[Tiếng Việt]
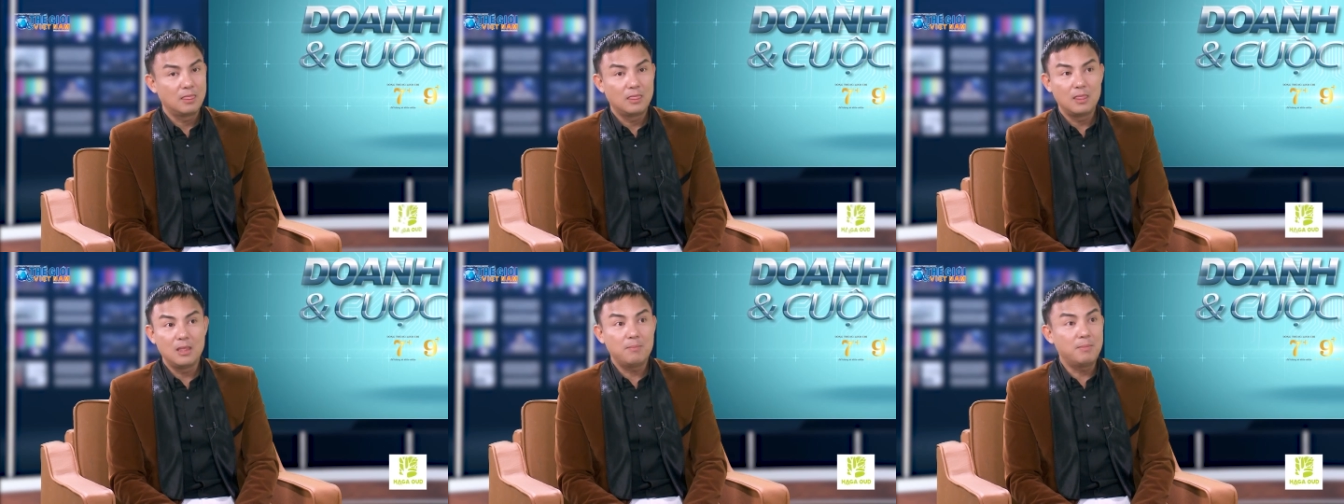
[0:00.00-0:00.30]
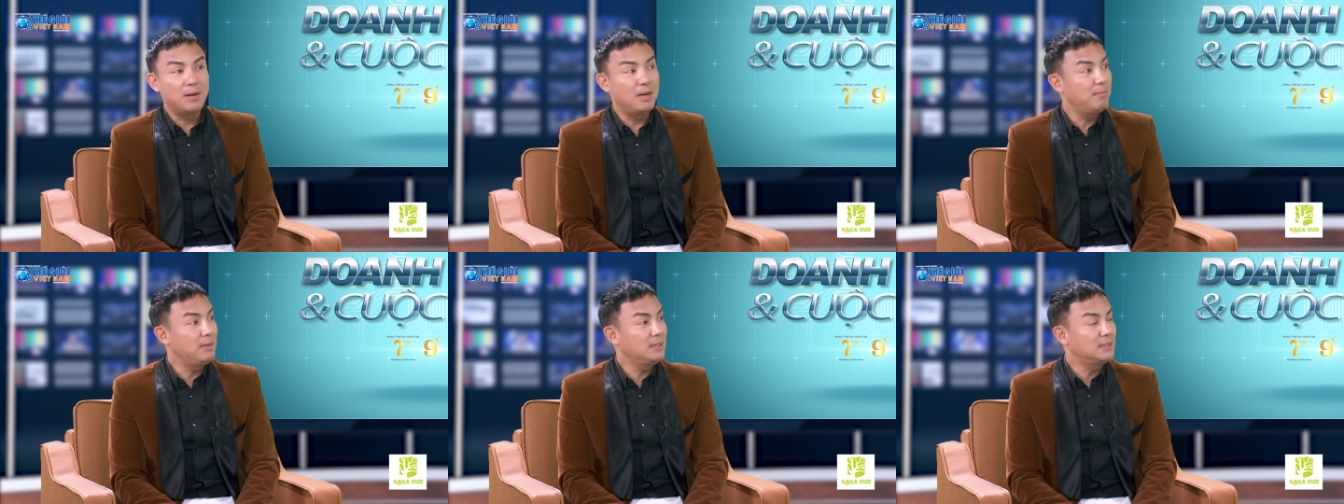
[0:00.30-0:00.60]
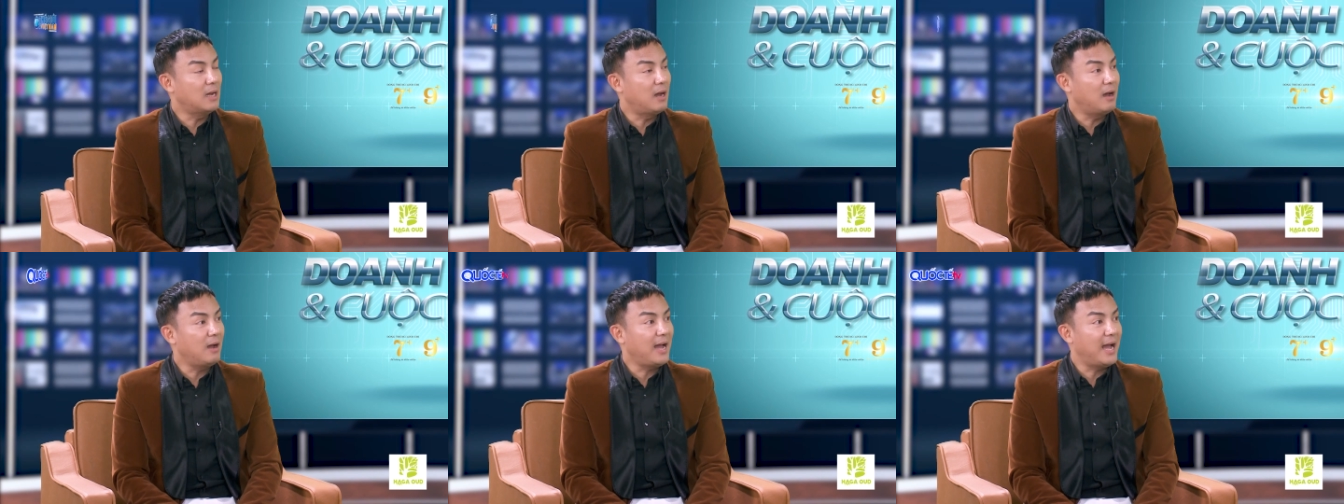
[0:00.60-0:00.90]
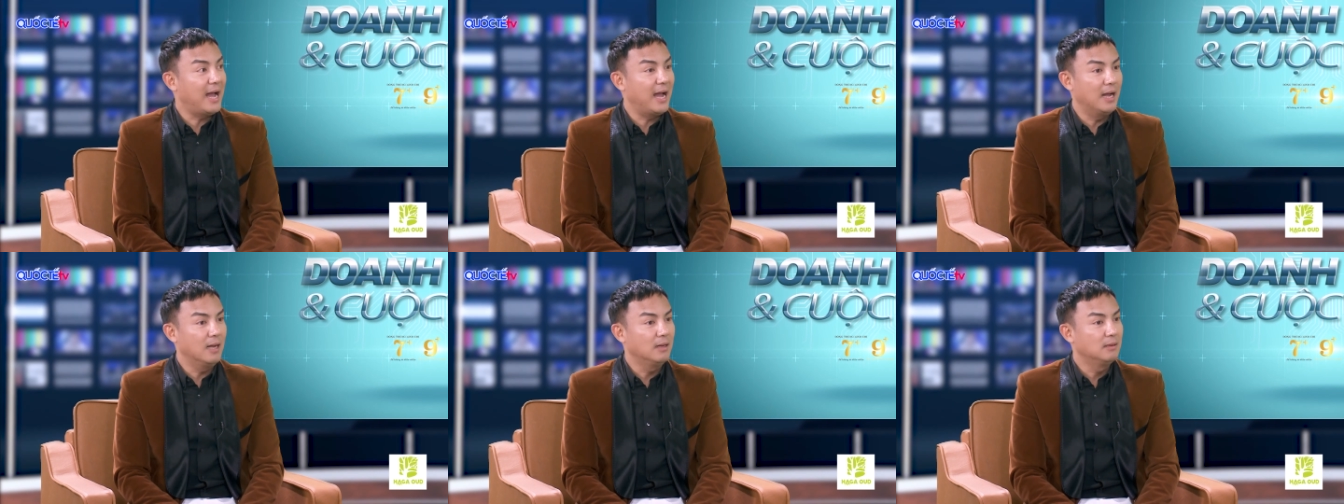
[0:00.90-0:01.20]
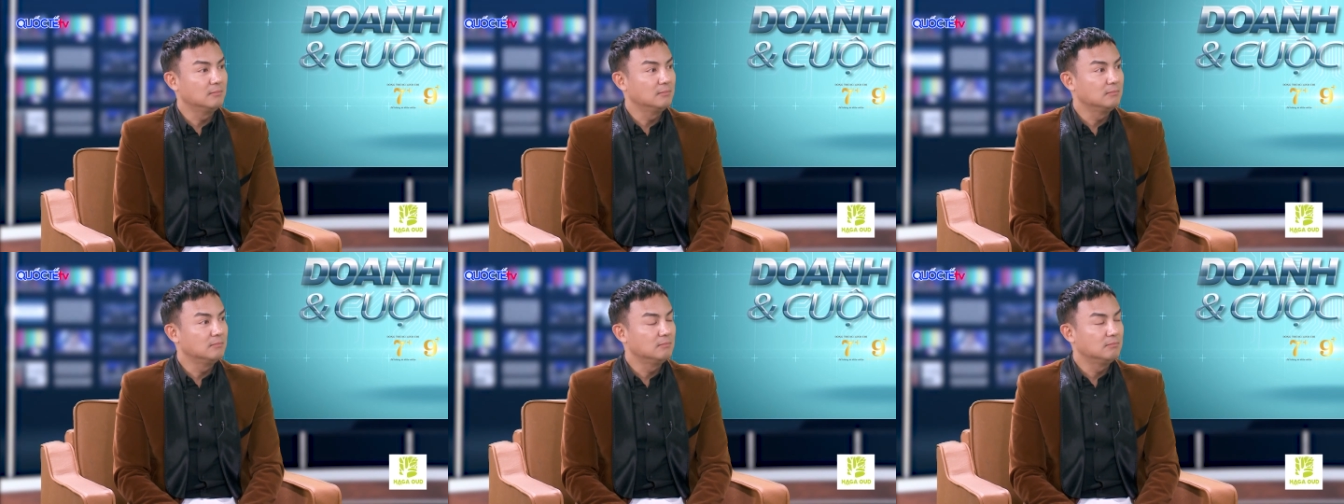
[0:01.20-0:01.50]
Nhưng mà đến bây giờ hả,
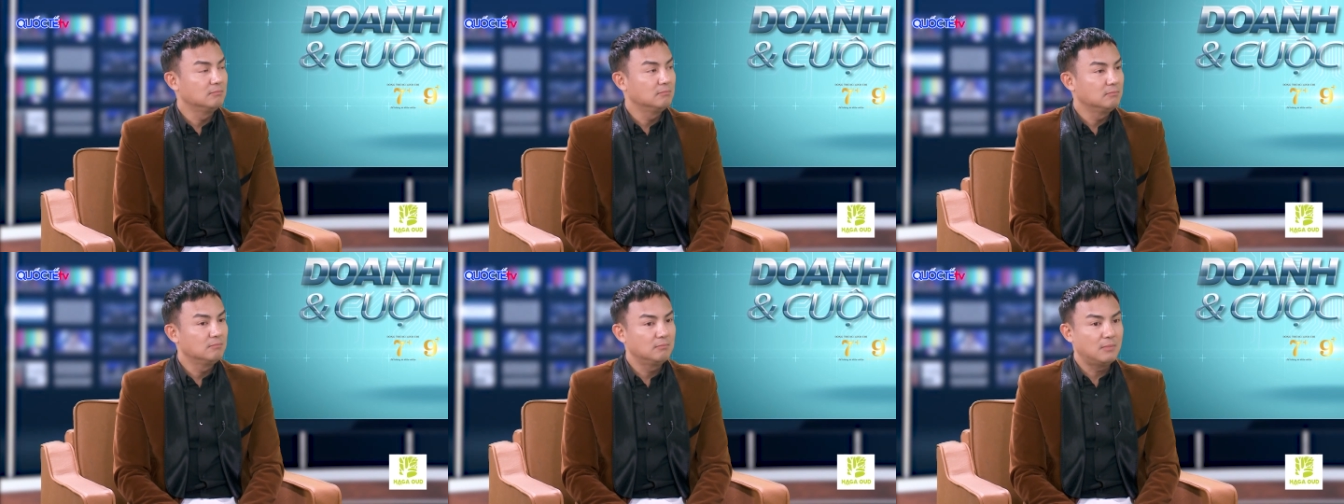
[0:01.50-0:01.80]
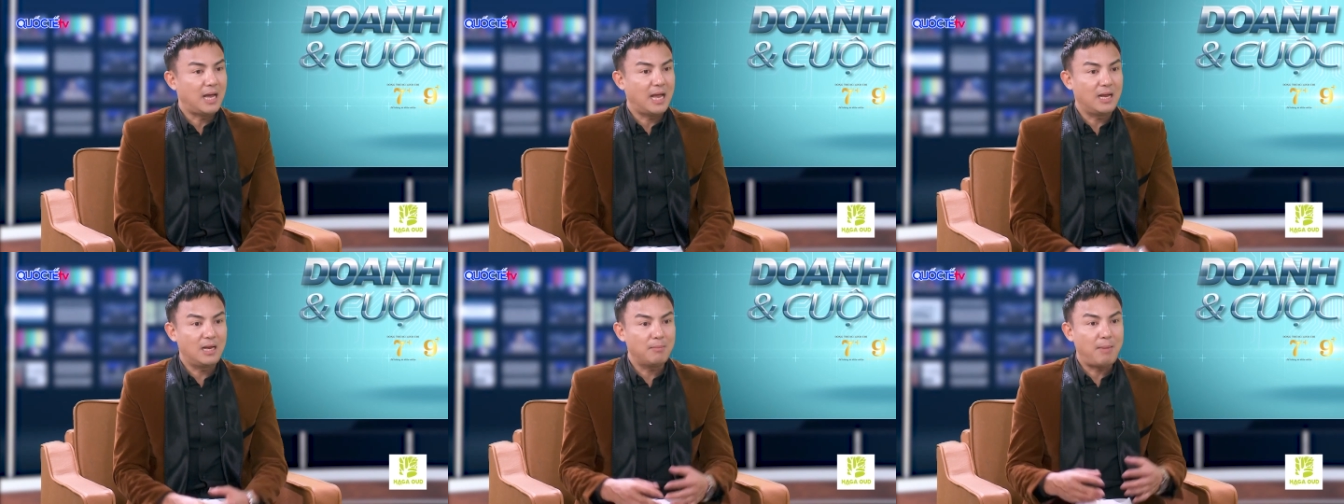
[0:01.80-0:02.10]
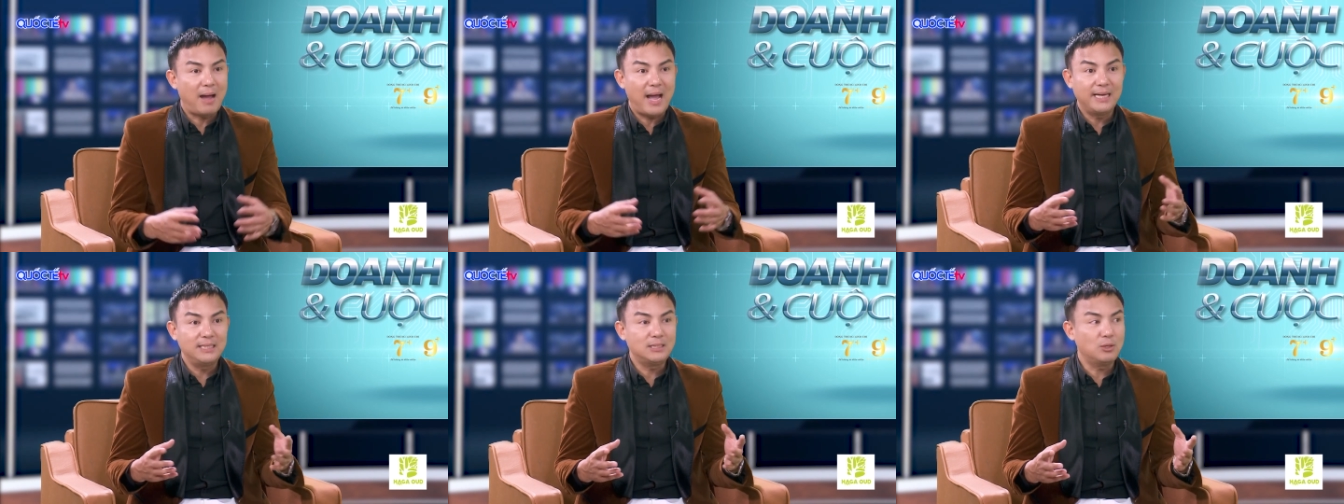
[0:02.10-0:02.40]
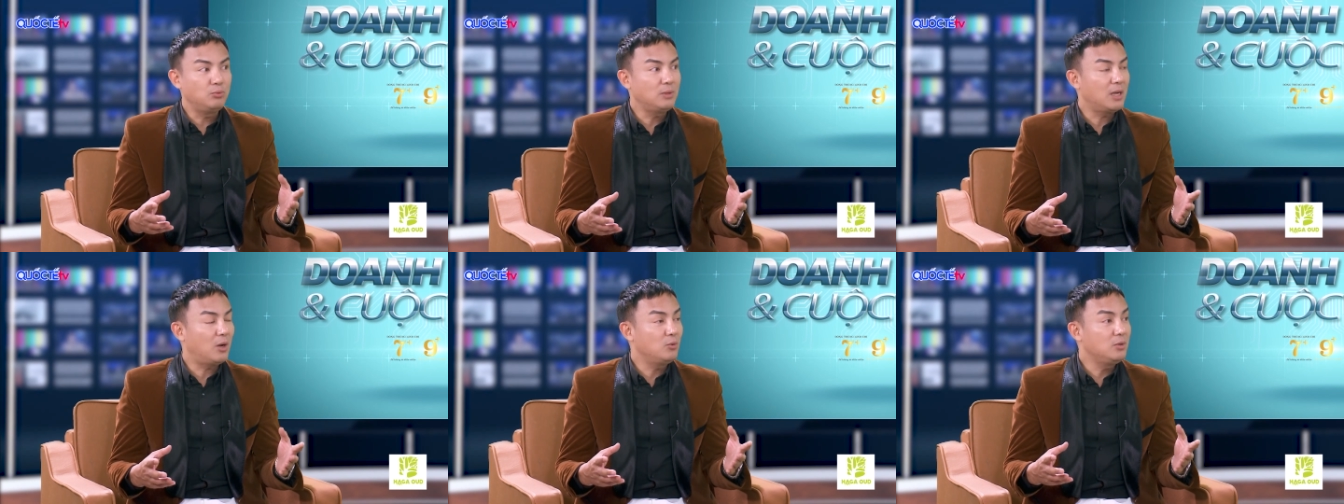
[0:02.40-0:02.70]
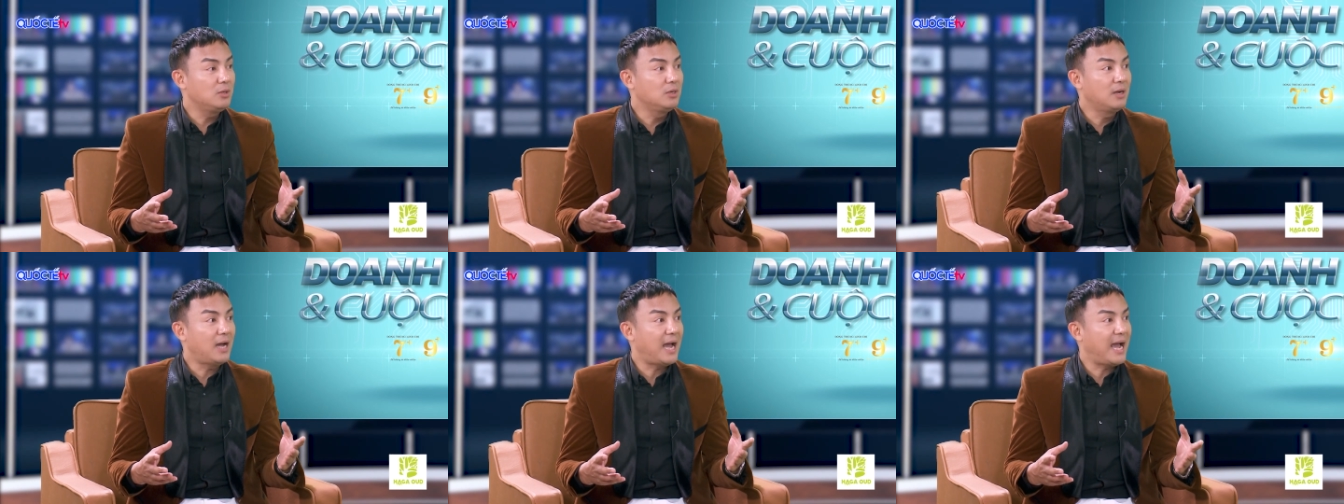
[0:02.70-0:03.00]
anh với ba anh giống nhau
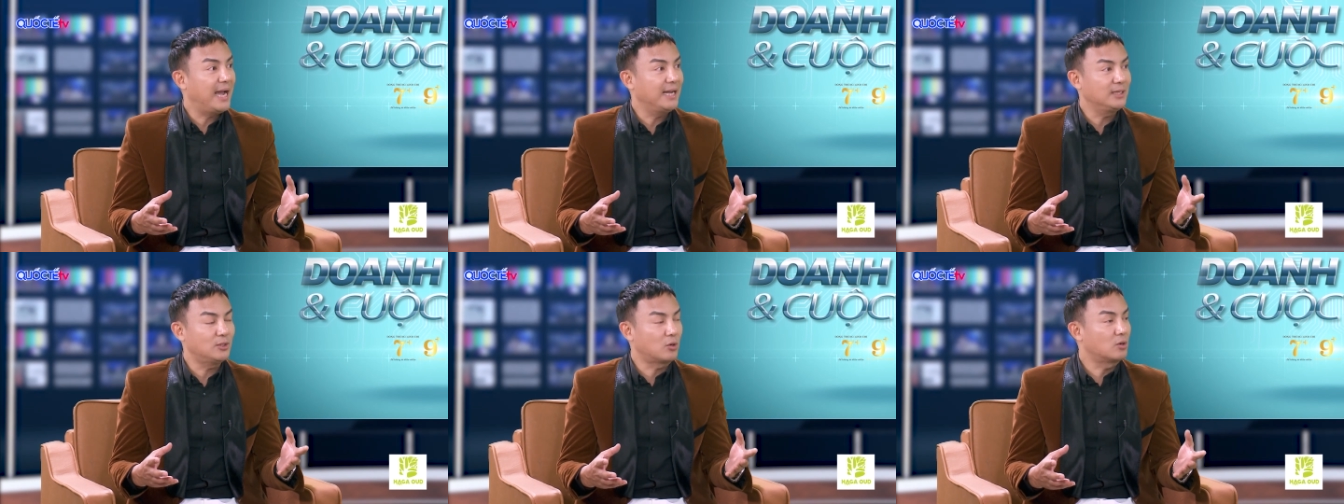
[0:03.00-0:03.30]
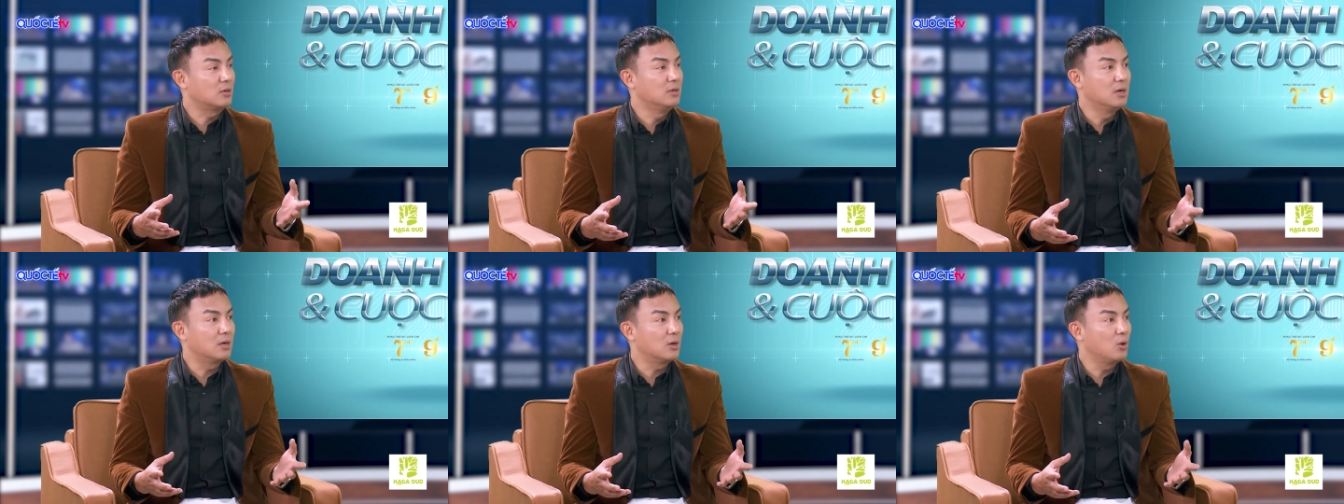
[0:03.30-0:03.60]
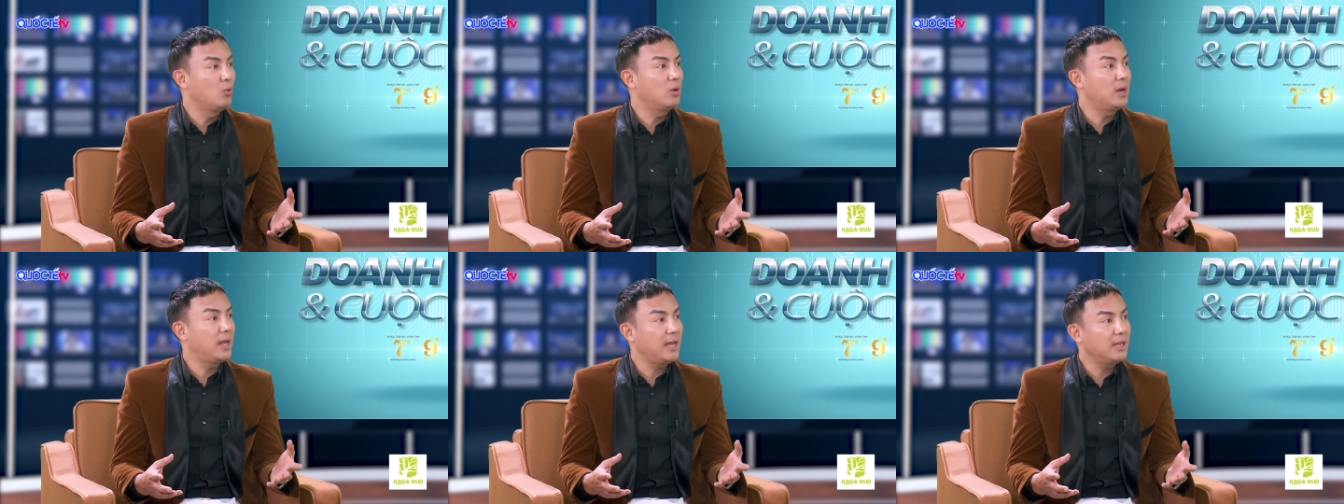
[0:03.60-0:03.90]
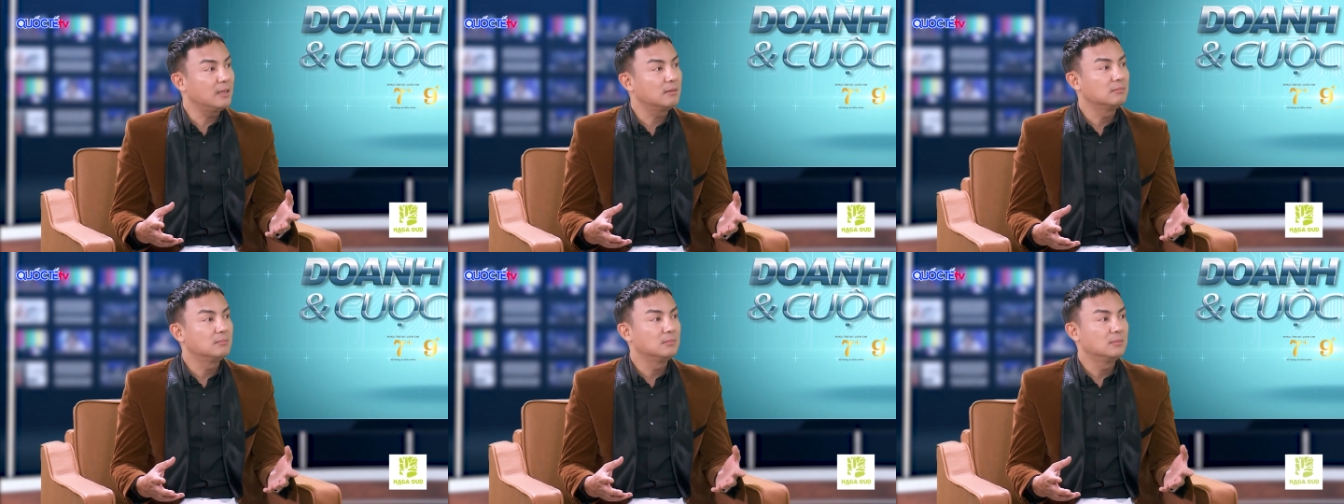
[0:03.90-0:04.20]
như hai giọt nước luôn ấy.